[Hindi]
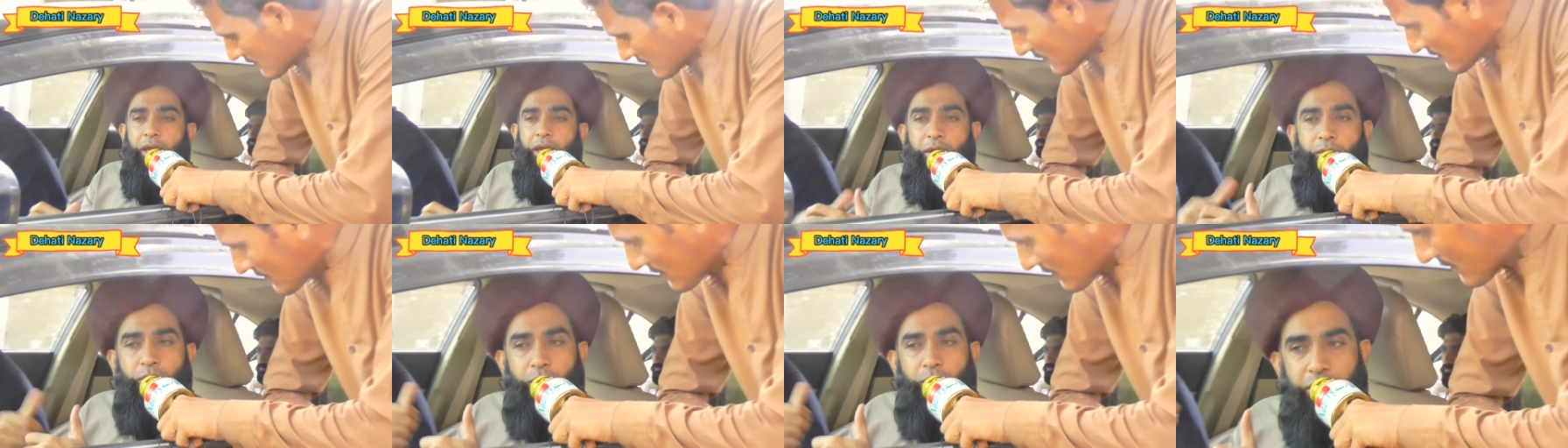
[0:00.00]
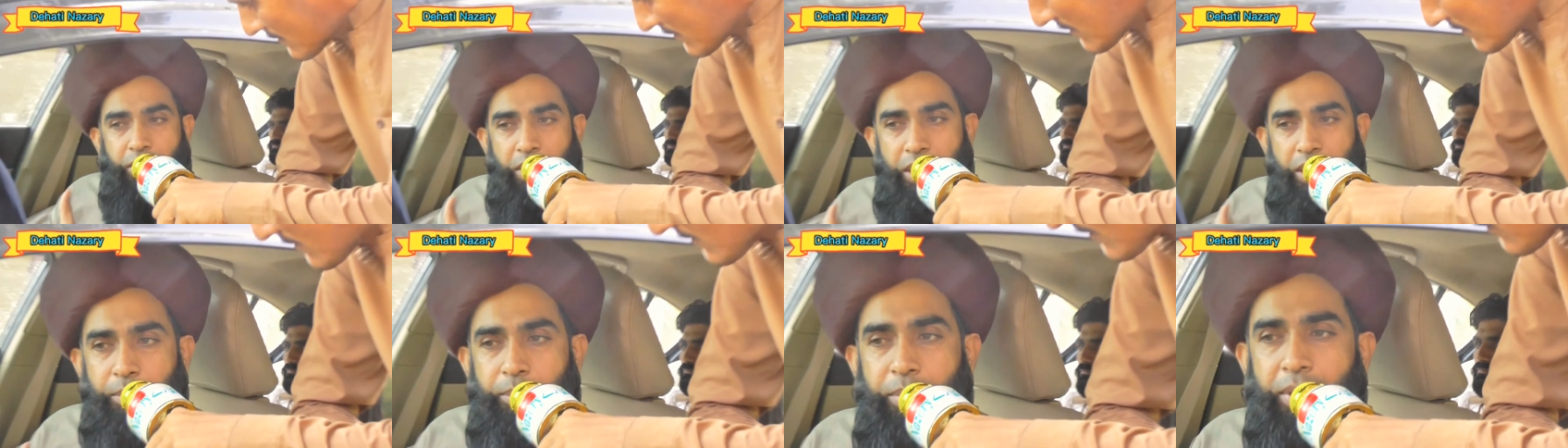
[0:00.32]
कि वो
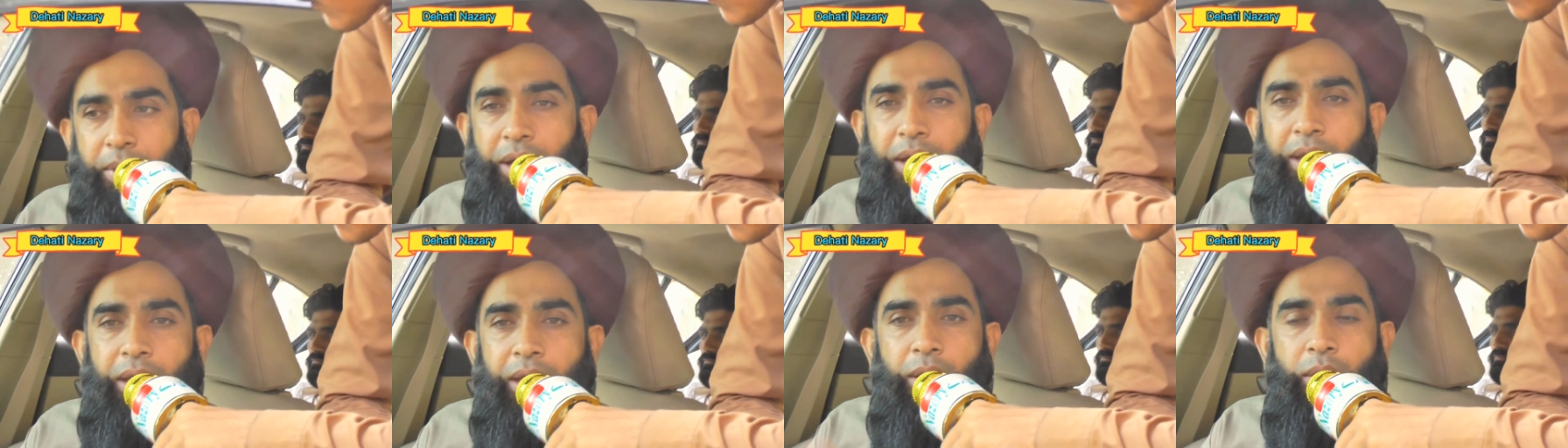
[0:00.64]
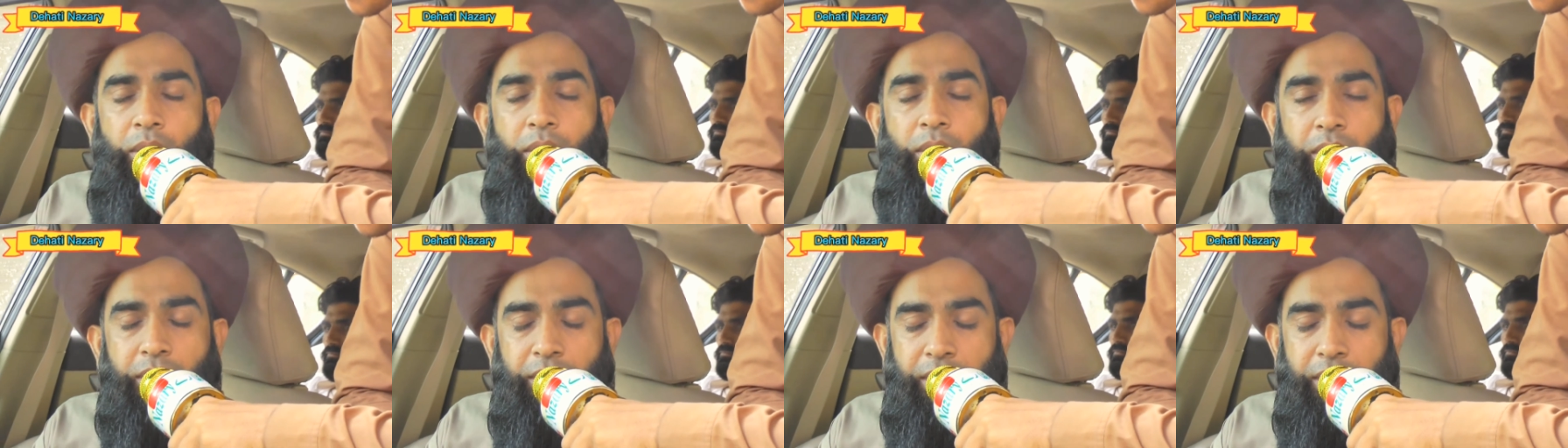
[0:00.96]
यहाँ पे आएँ
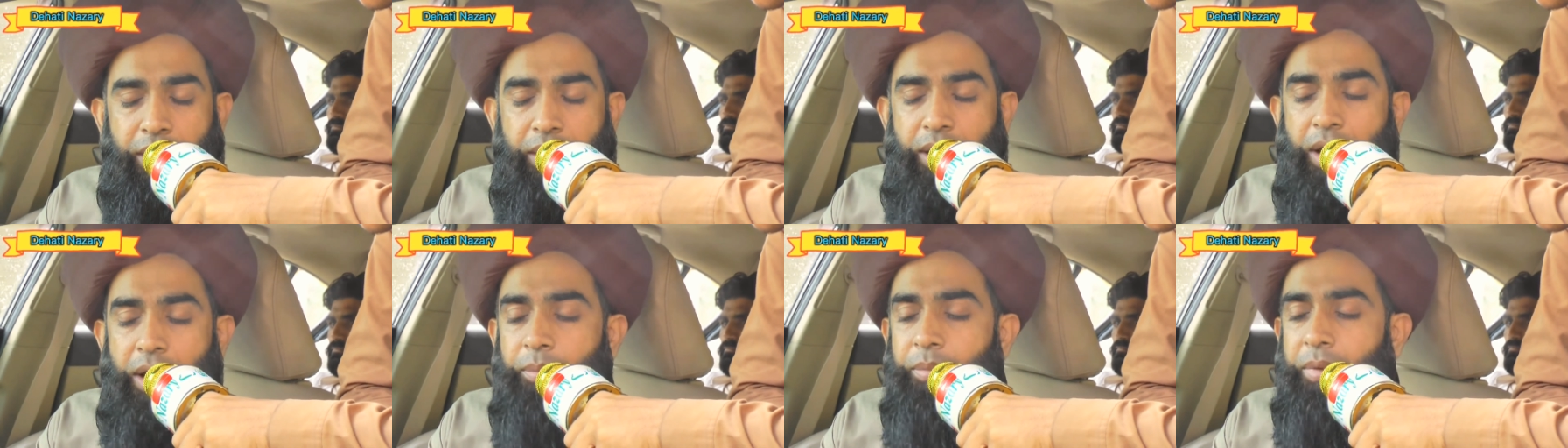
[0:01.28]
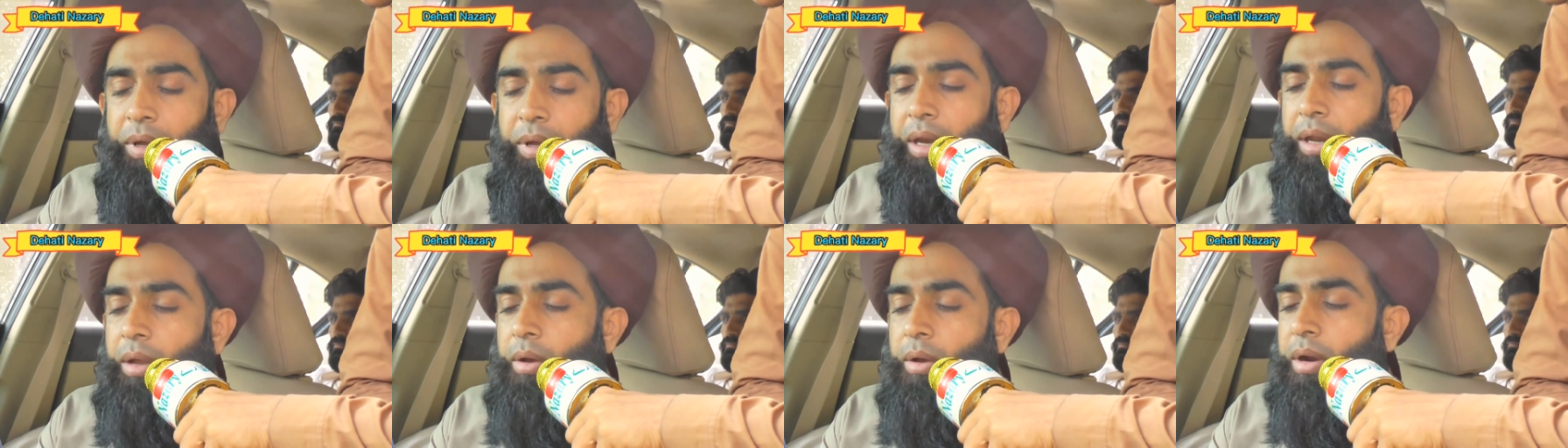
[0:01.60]
और ये काम
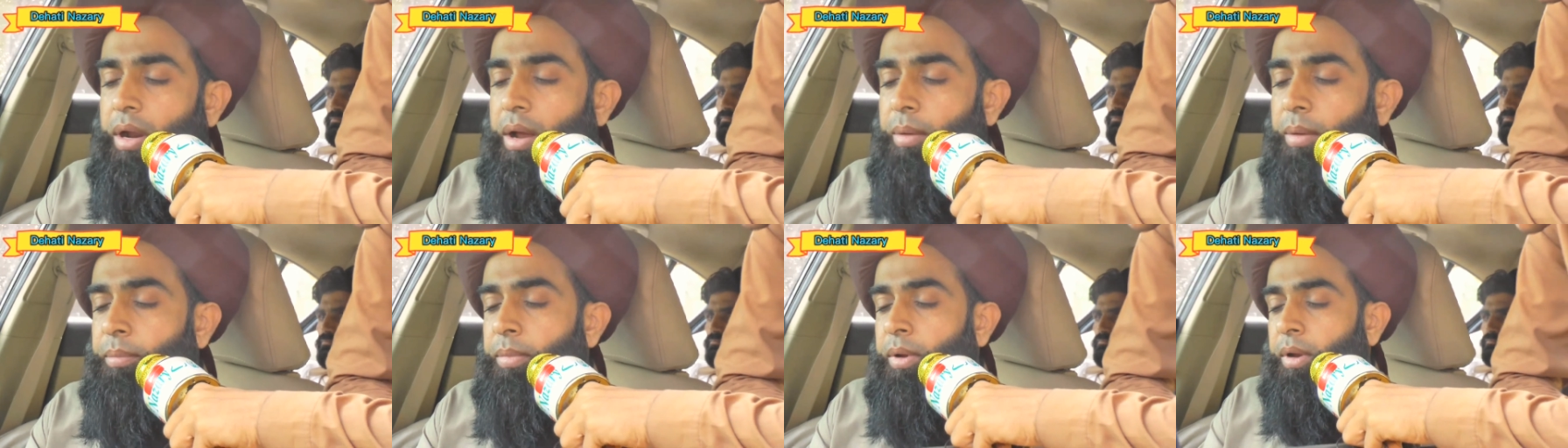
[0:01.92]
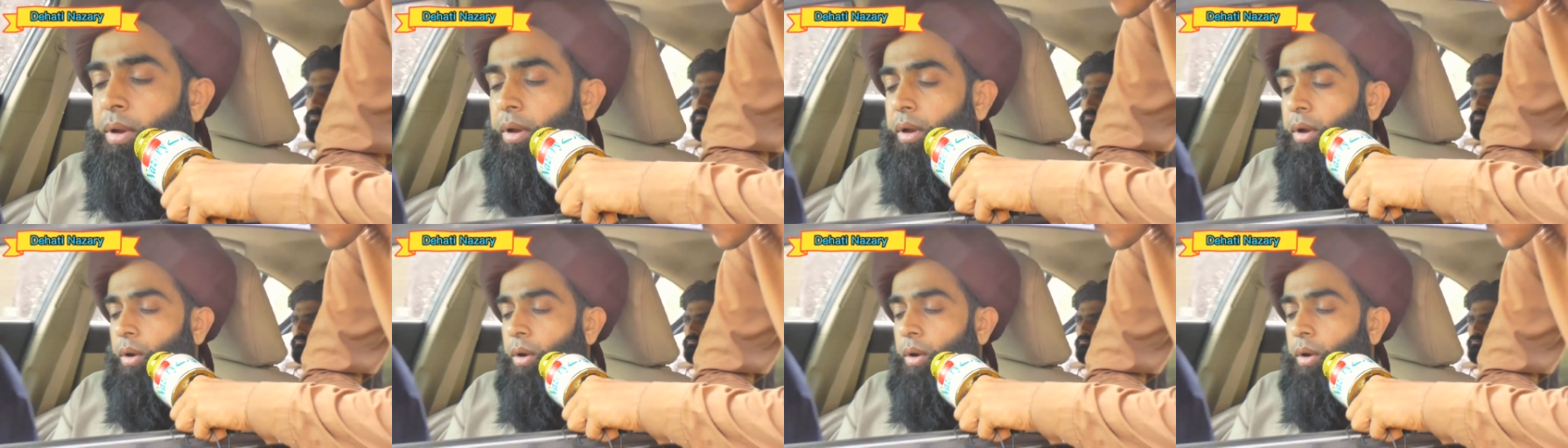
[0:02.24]
करें और हम